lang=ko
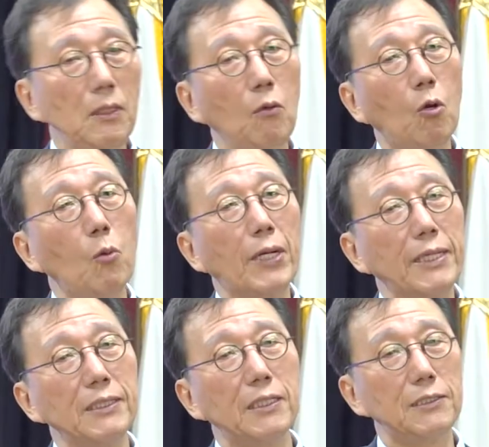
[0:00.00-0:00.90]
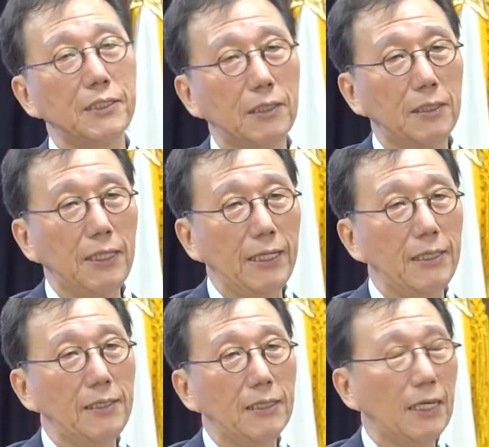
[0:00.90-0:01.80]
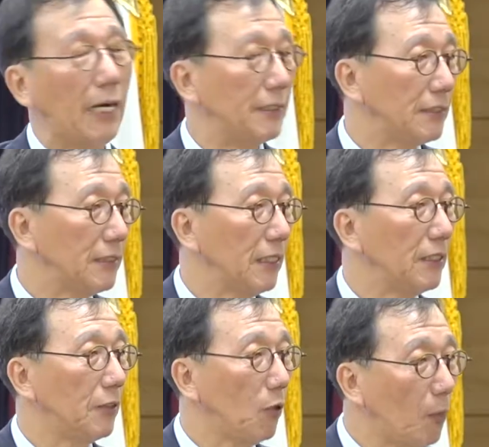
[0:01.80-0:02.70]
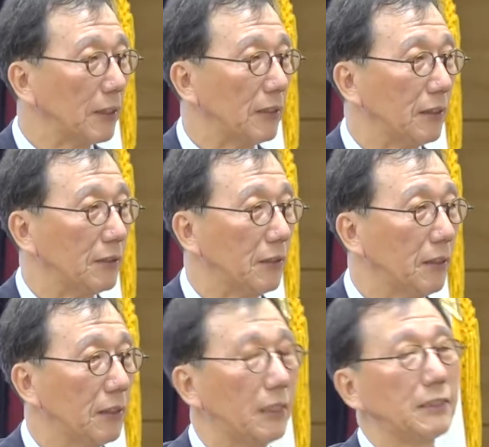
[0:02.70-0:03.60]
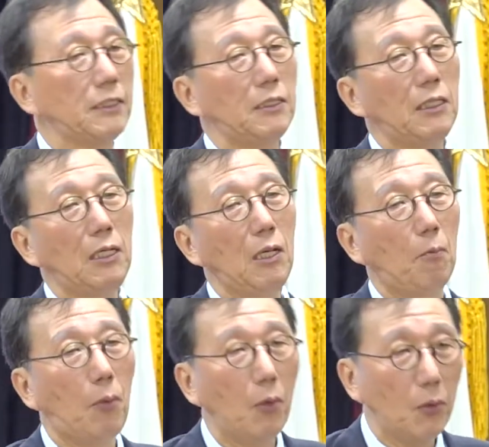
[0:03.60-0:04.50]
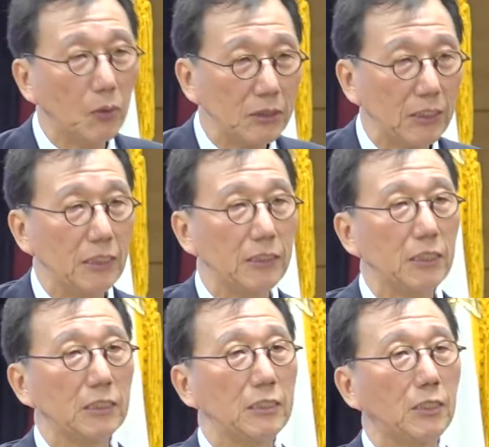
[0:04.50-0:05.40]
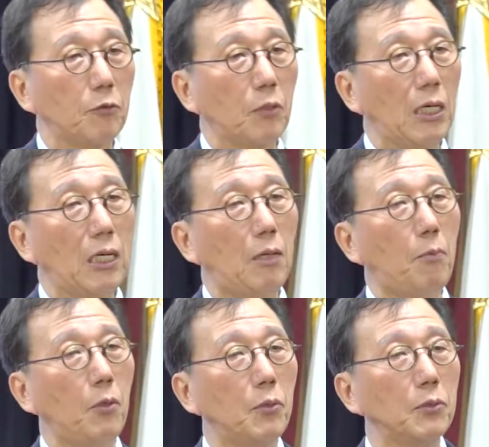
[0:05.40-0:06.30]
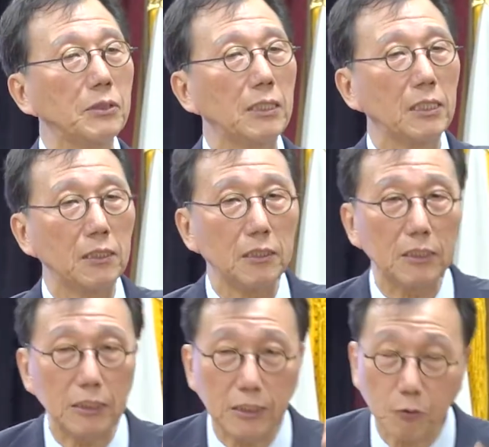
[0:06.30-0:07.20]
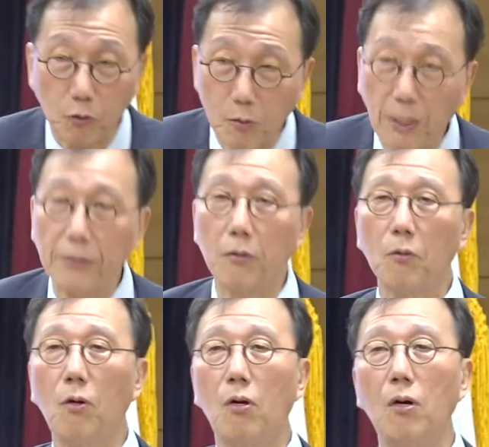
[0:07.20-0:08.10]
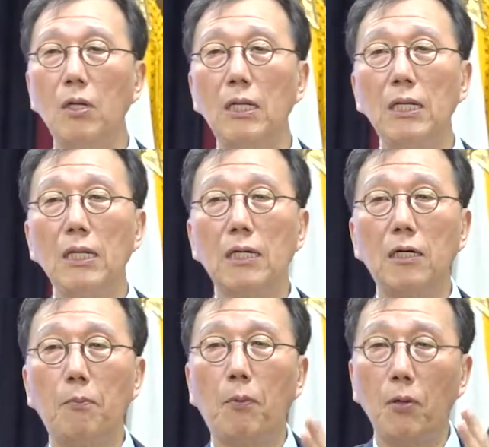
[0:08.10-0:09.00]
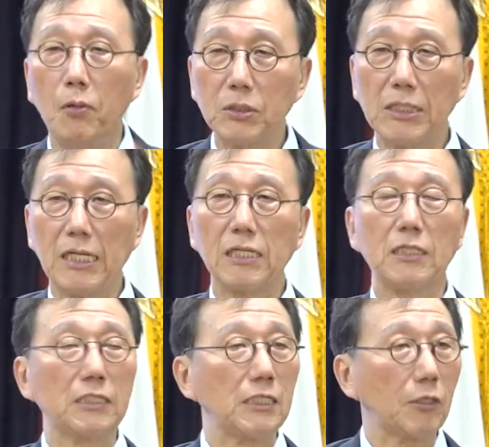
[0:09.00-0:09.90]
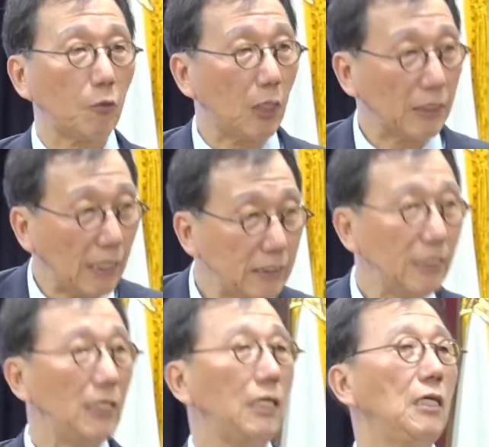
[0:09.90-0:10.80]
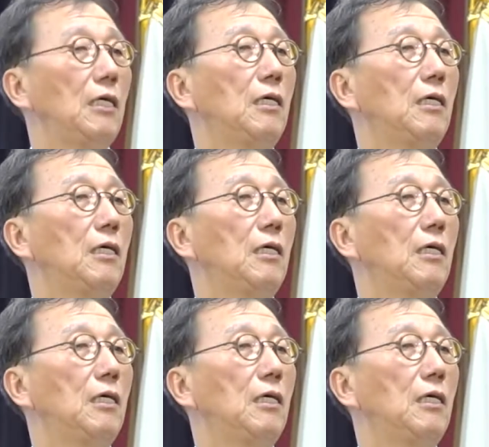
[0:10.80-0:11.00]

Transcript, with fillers: 올바른 결정을 내릴 가능성이 더 높아지는 거죠. 그래서 포용적인 정치제도가 포용적인 경제제도를 만들고, 그 포용적인 경제제도가 다시